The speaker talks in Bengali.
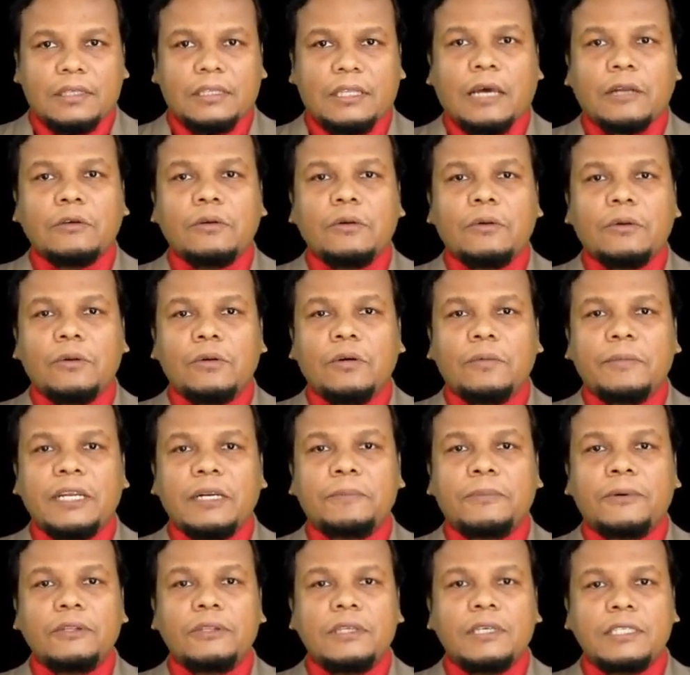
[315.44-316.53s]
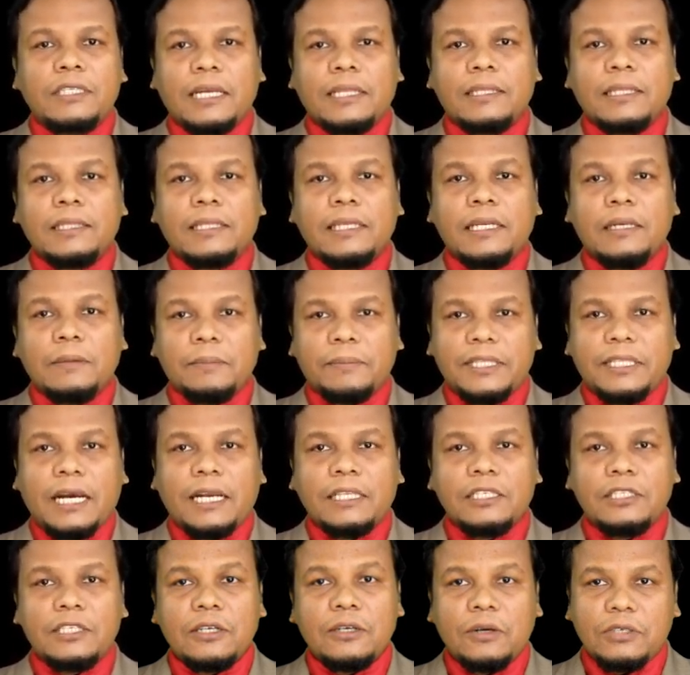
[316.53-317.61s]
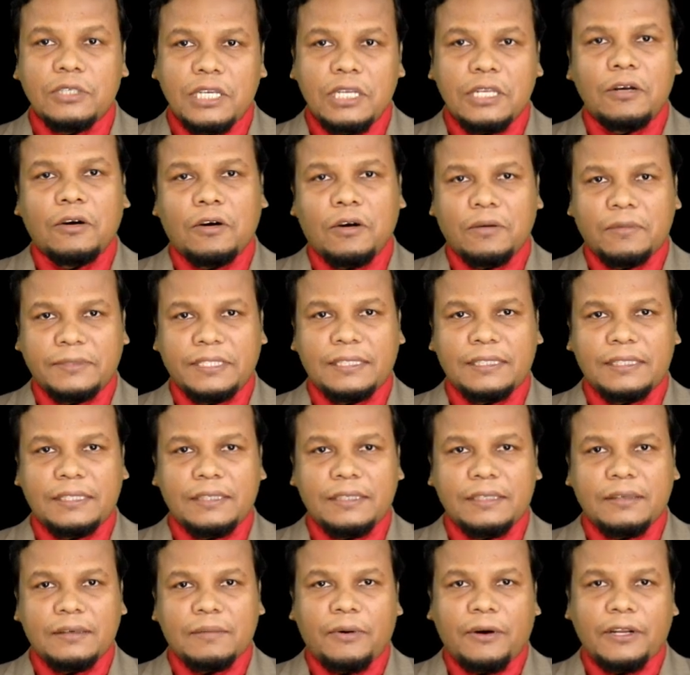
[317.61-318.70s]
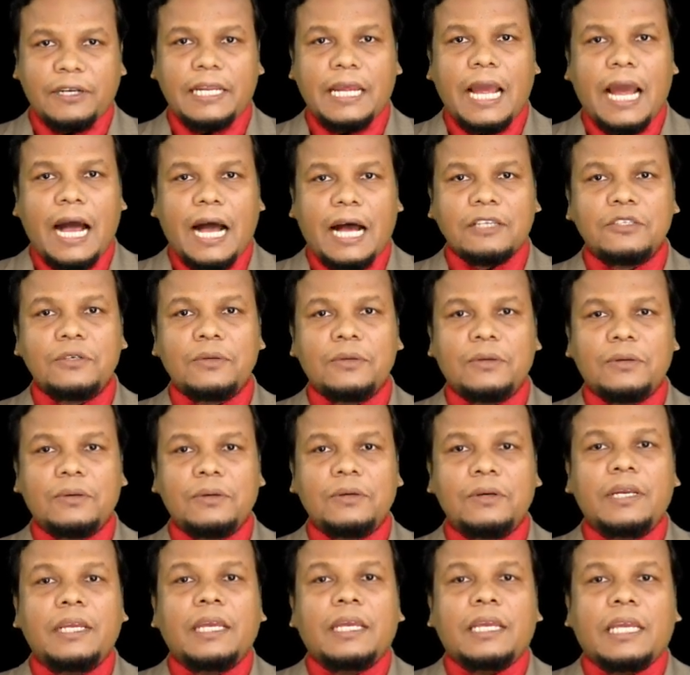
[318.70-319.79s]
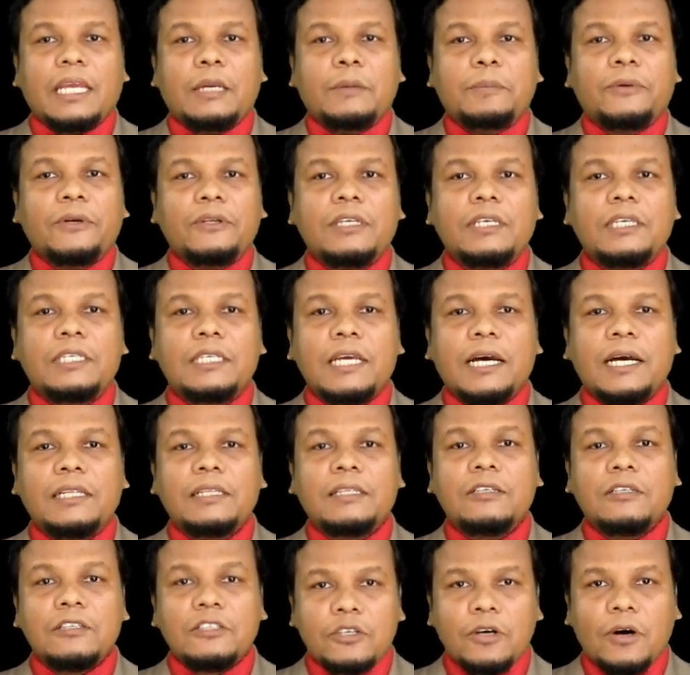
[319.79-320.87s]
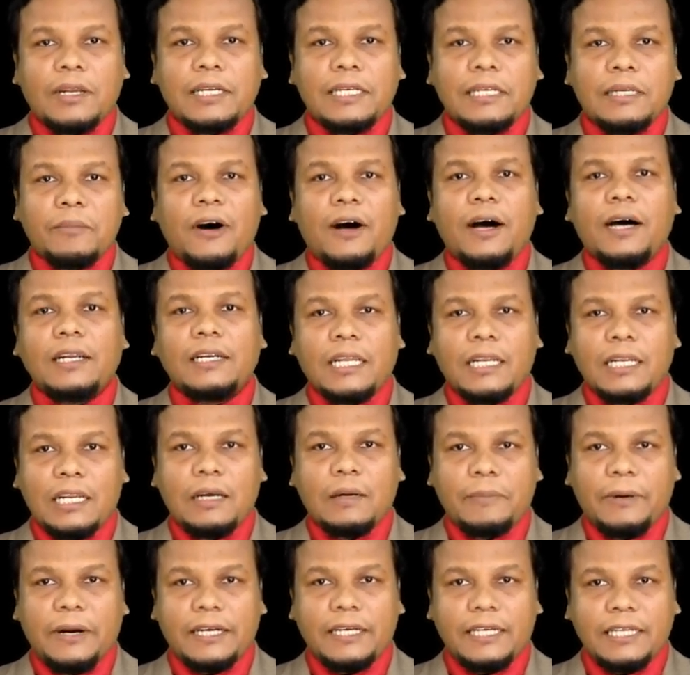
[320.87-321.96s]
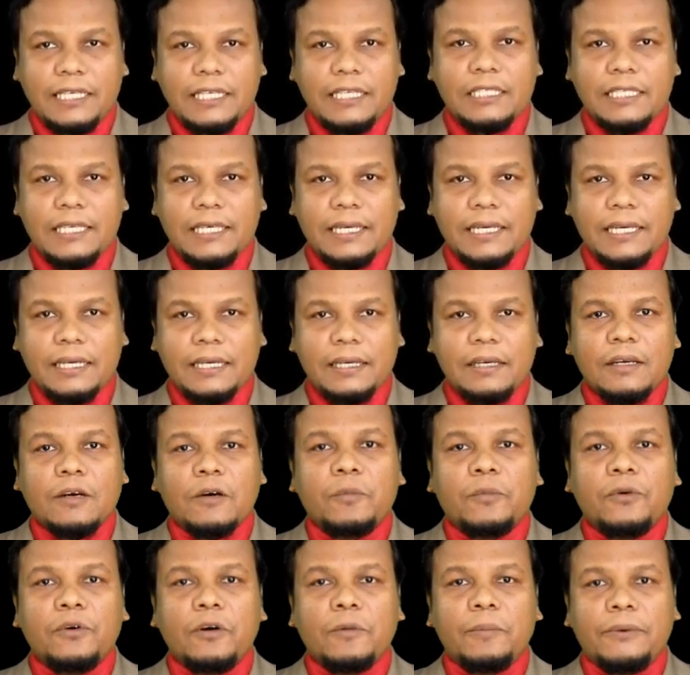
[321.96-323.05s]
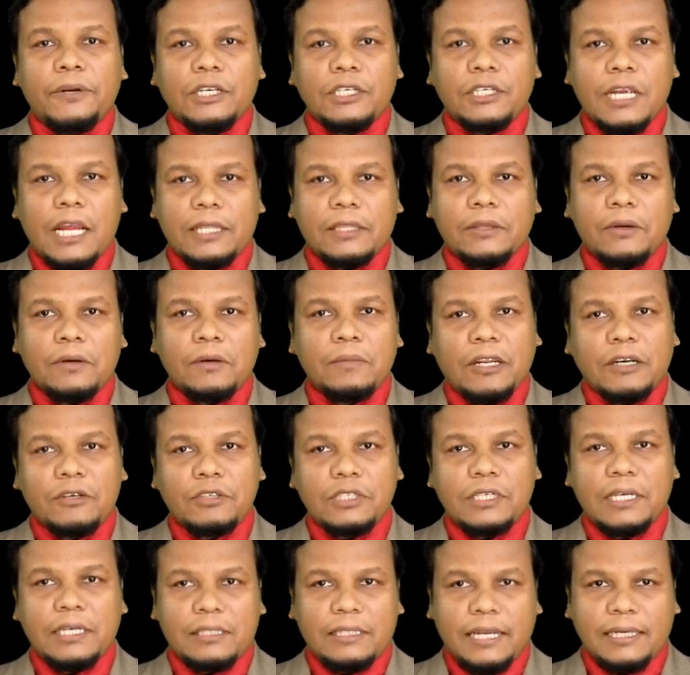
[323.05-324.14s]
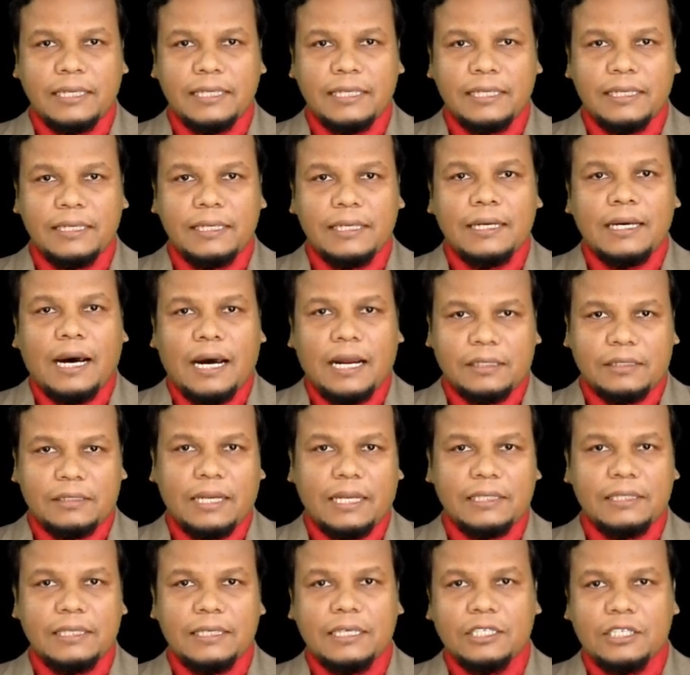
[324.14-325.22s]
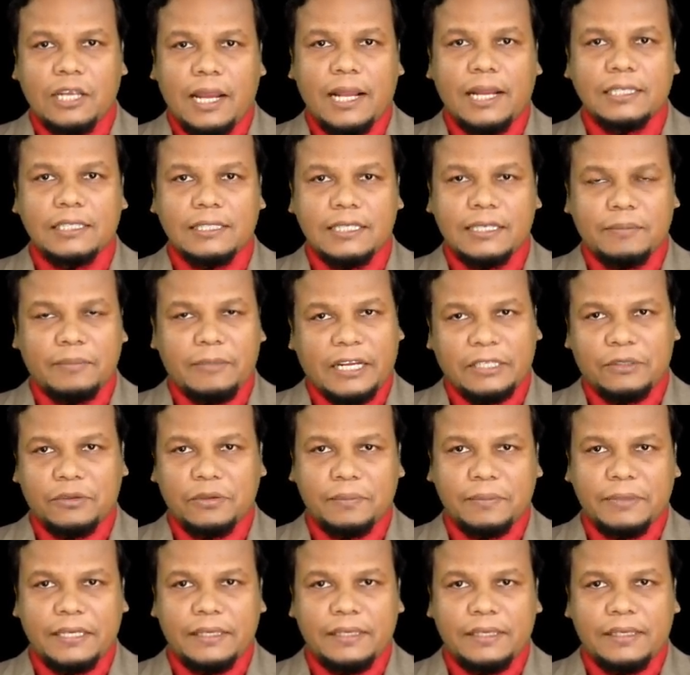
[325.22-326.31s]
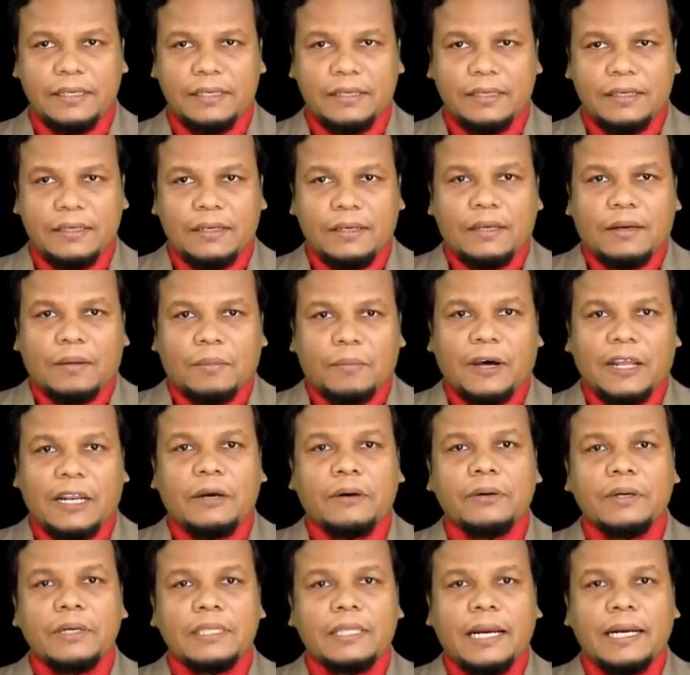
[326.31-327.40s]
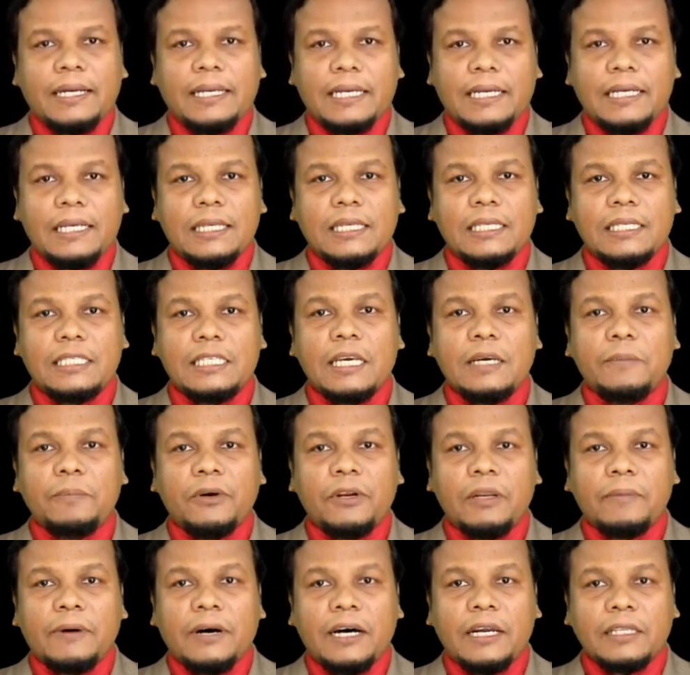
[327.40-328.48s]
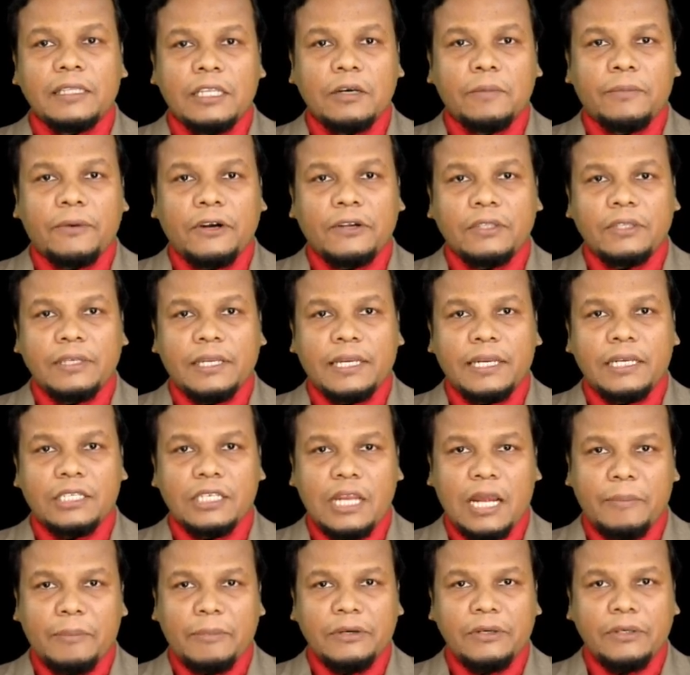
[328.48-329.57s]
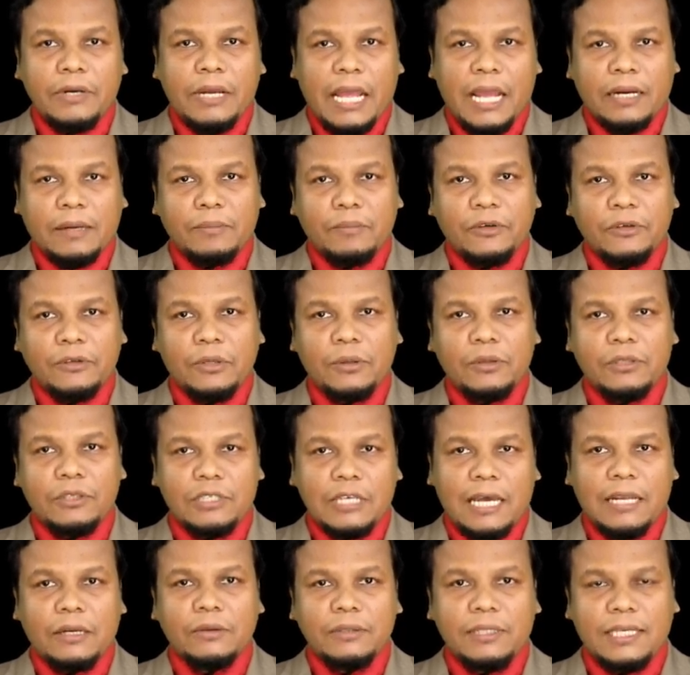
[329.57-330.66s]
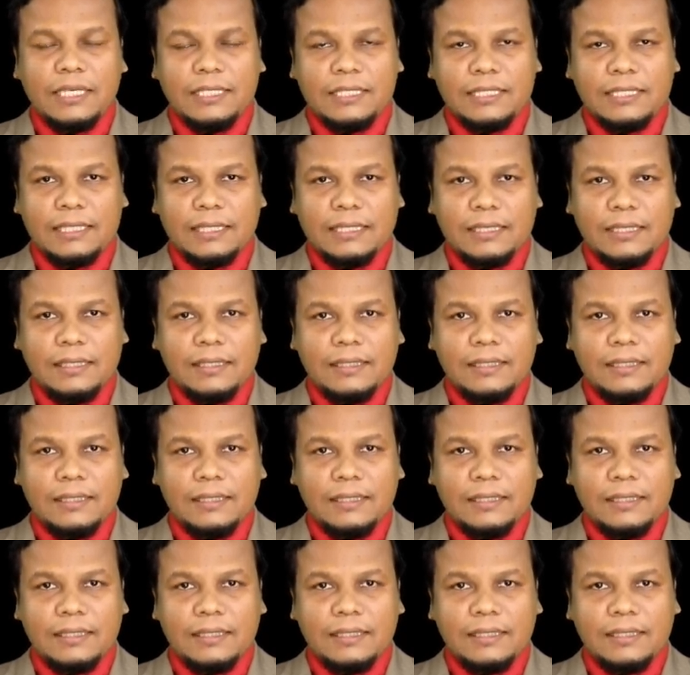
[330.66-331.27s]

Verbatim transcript: দারুল উলুমের প্রতিষ্ঠাতাদের বিধান ছিল সেরকমই ফলে আজও এই প্রতিষ্ঠান চলে মহান আল্লাহ পাকের ইচ্ছে পুরোপুরি সাধারণ মানুষের দানে আর তাদেরই সাহায্যের মাধ্যমে বলা হয়ে থাকে যে পরিবার দেওবন্ধকে সামান্য এক মুঠো চালও দিয়েছে